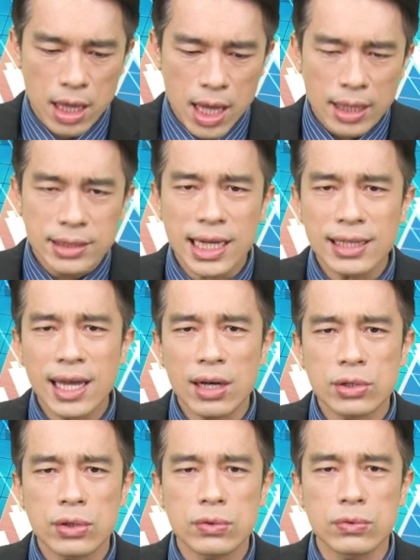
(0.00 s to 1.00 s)
今天道
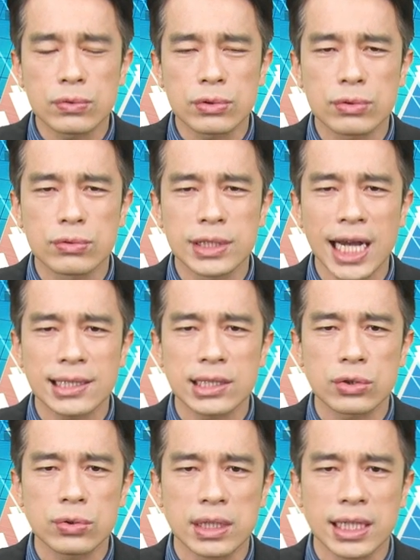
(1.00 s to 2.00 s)
琼股股价指
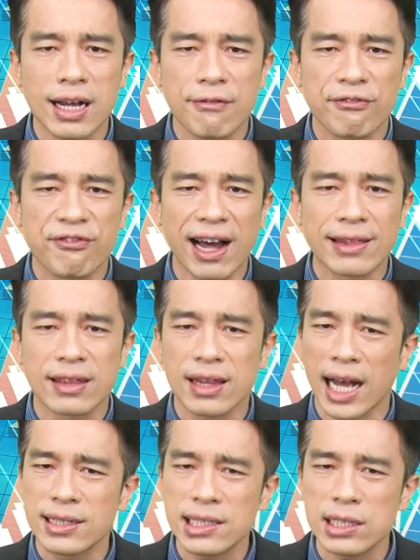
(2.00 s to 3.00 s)
数，你看反
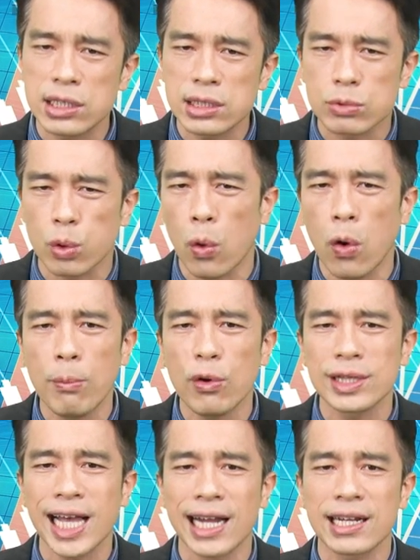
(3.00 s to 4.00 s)
弹是多么
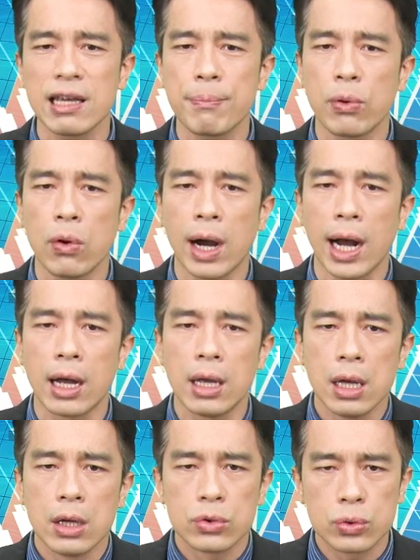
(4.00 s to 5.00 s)
大的一波啊！
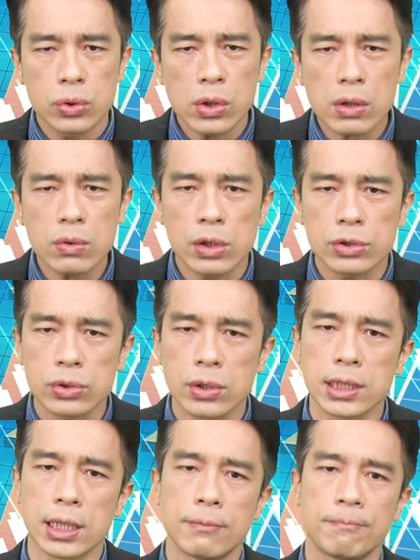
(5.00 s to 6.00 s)
如果说
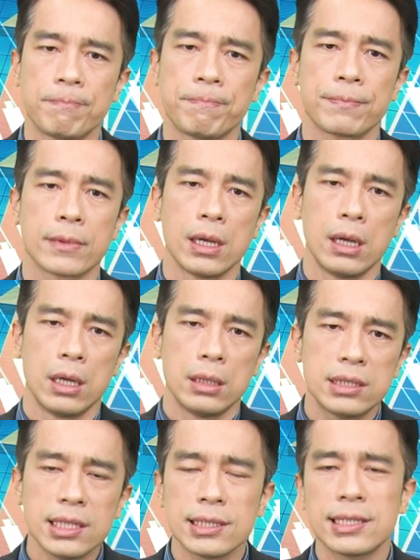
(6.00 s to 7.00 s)
呢，
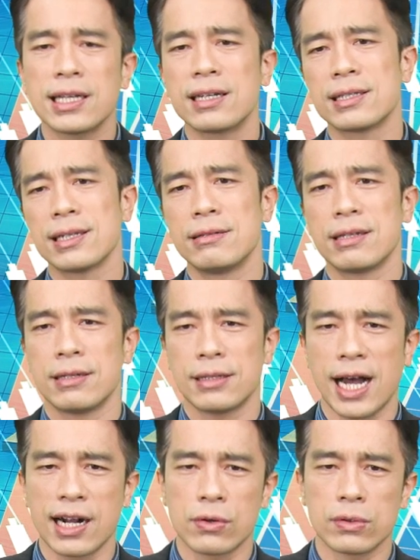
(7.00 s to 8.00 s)
这是一个真正的
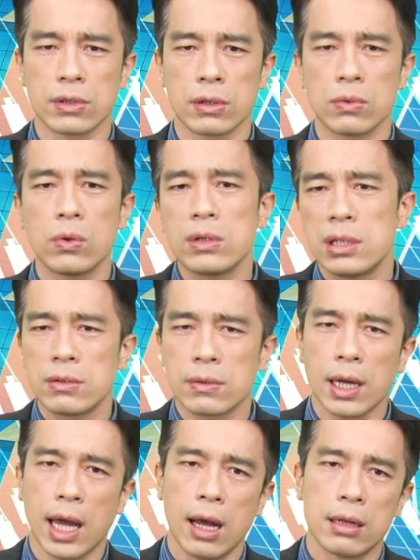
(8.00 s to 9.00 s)
大空头，我认
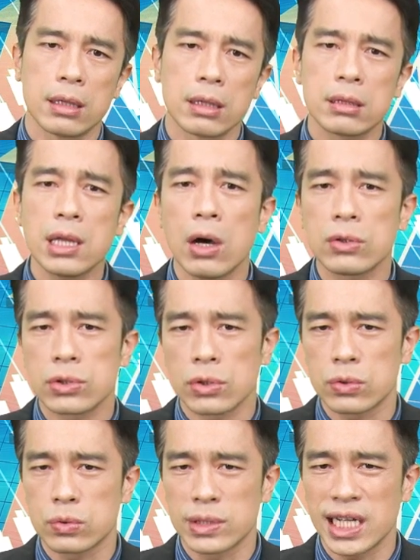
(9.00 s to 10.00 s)
为啊，道
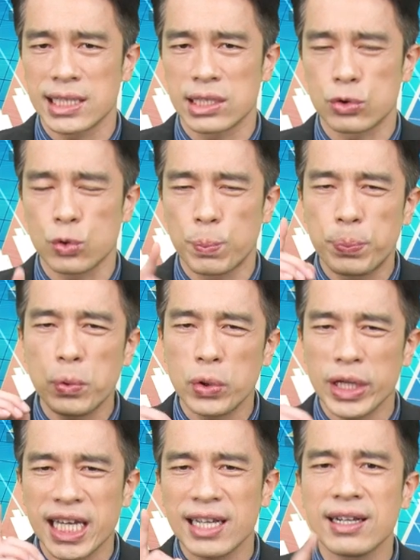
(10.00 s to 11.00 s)
琼股价指数不
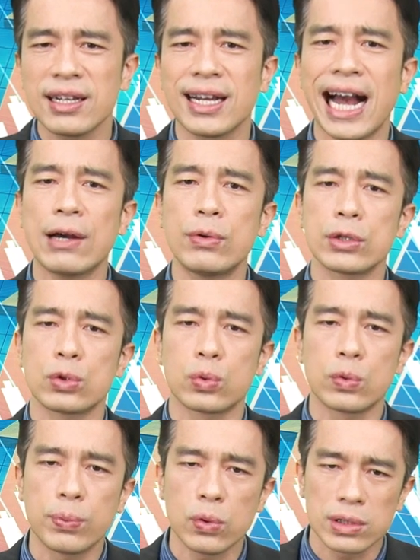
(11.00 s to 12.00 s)
应该会
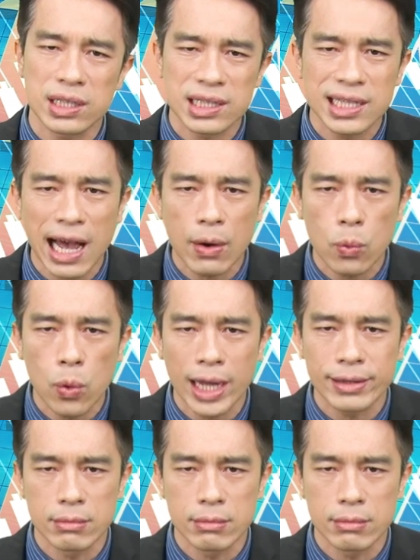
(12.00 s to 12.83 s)
突破三万